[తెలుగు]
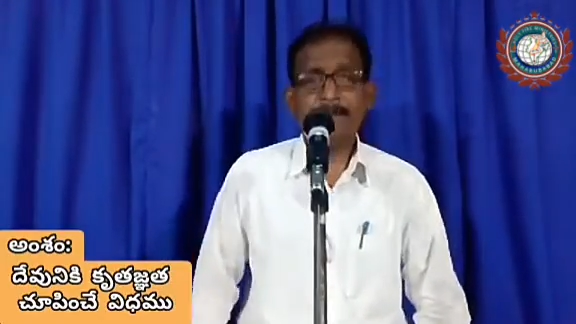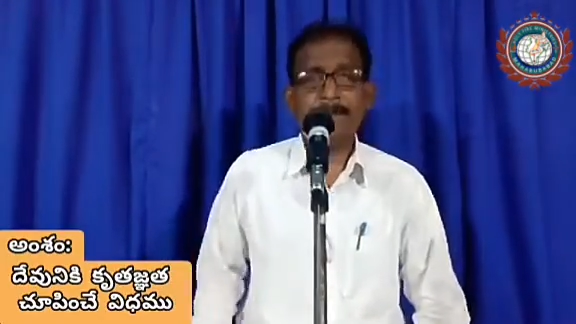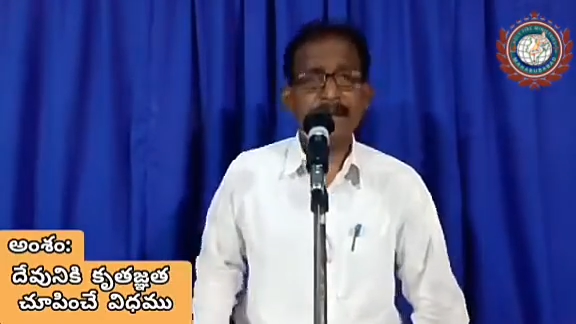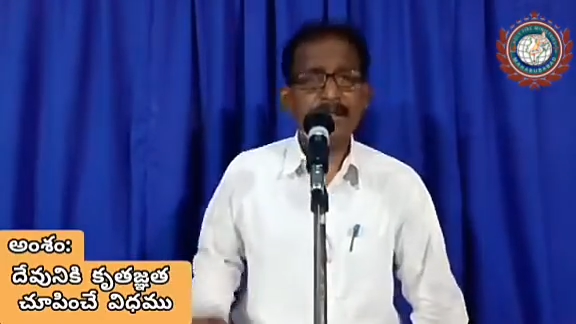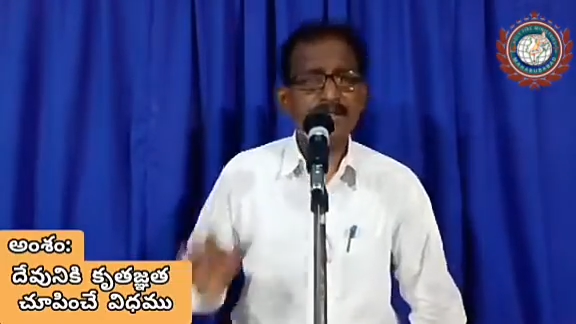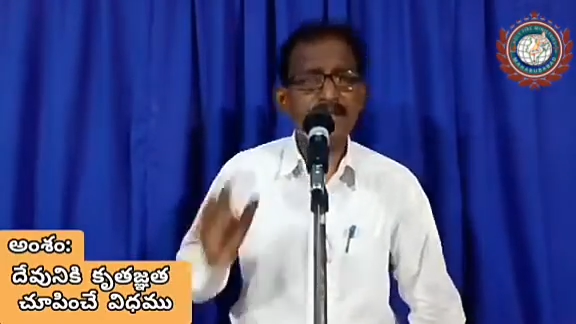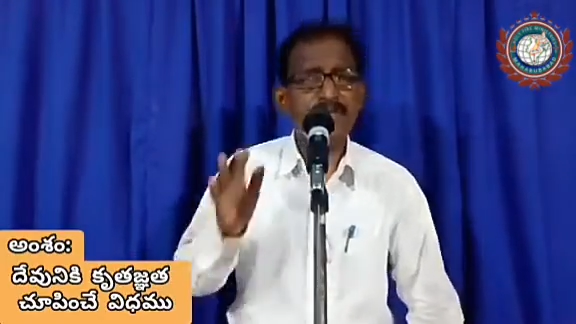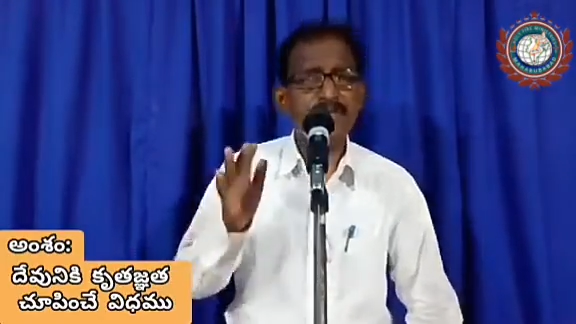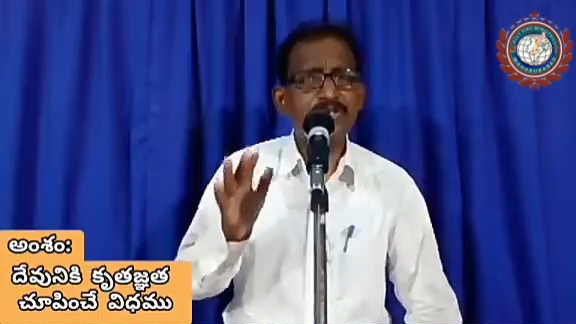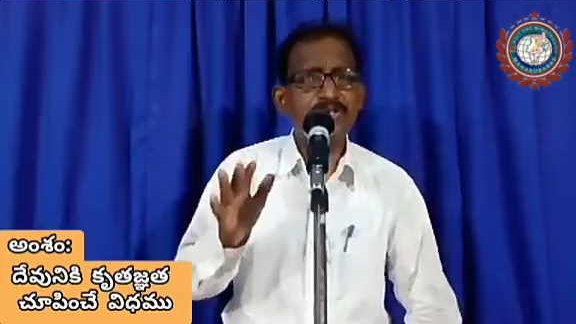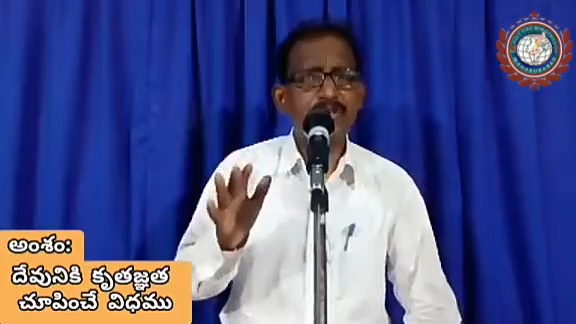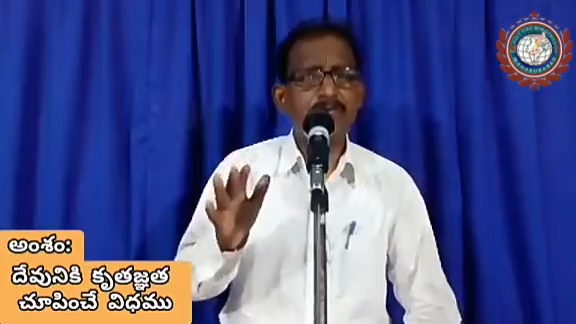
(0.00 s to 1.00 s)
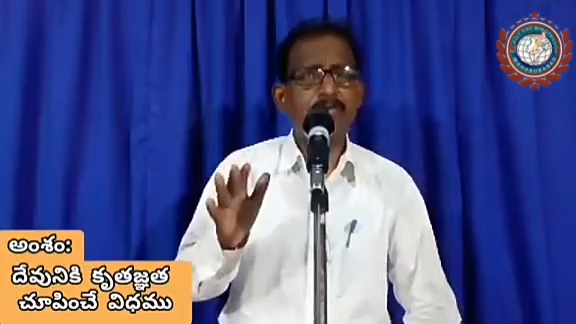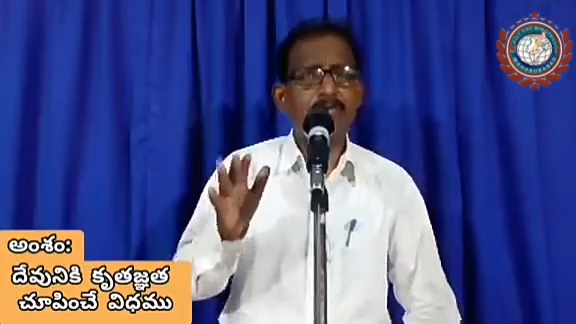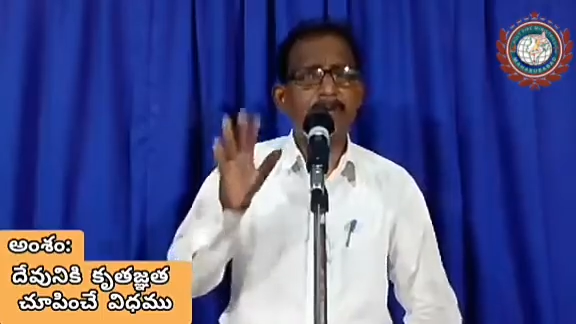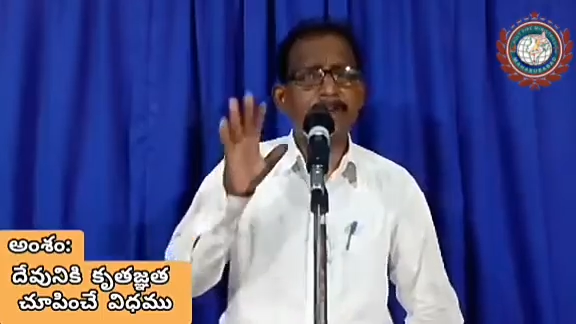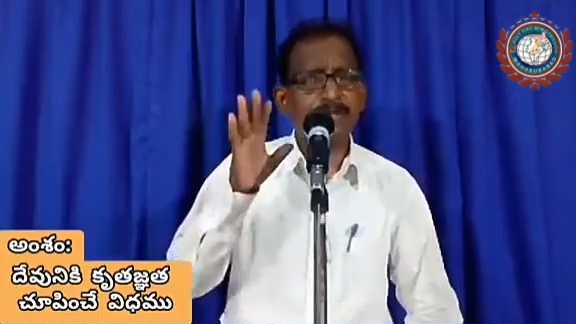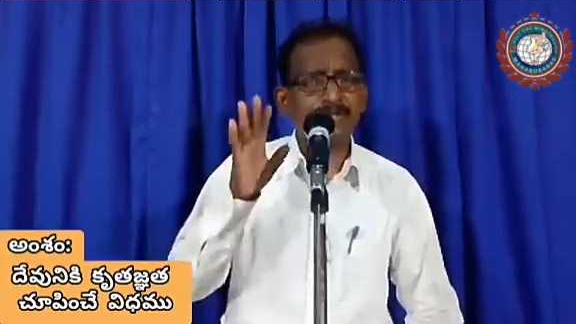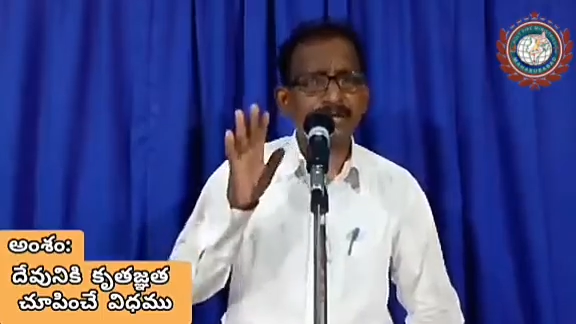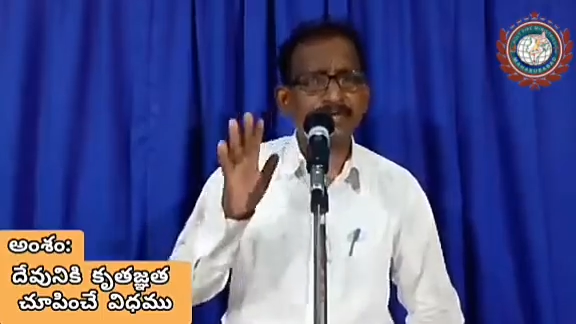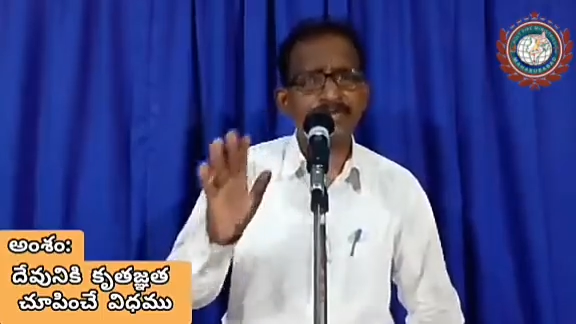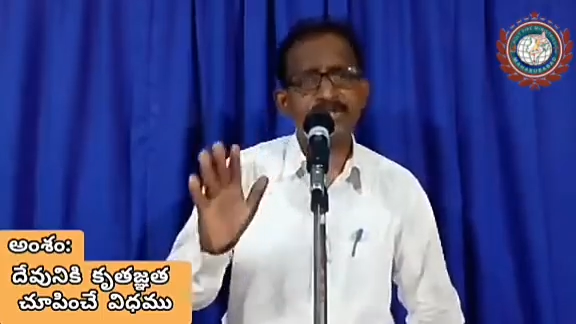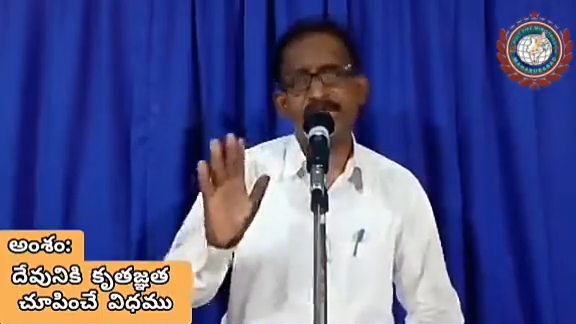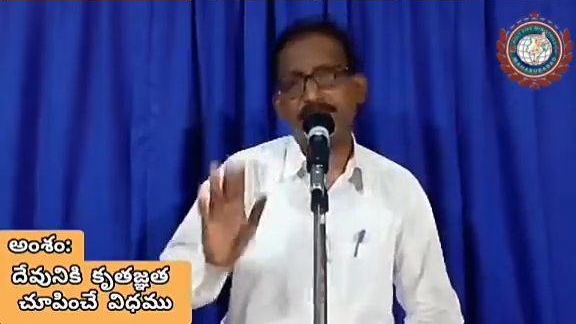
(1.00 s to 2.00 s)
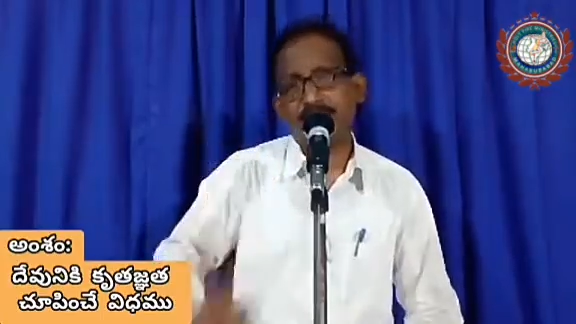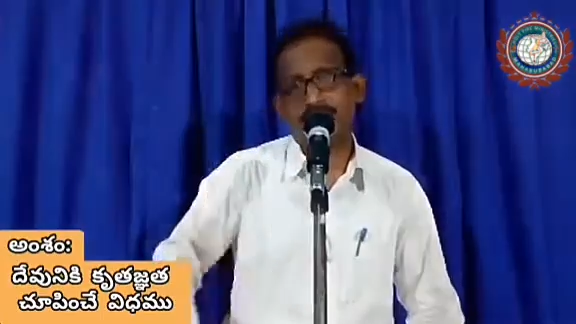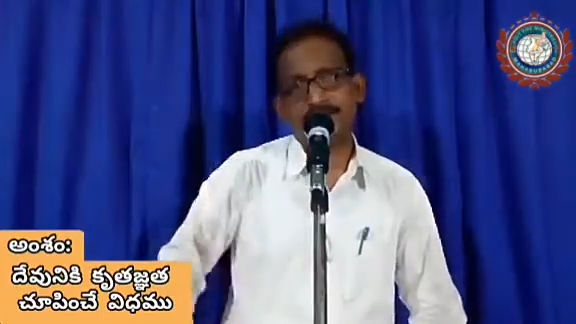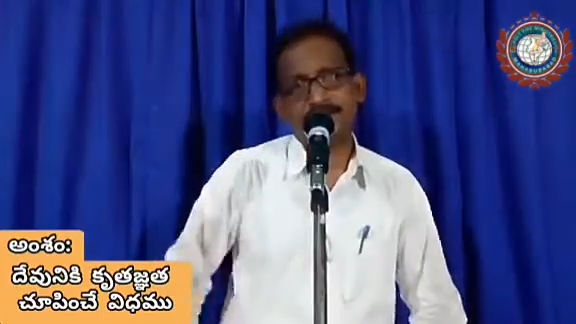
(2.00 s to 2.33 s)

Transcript: ప్రతి విషయంలో ప్రతి విషయంలో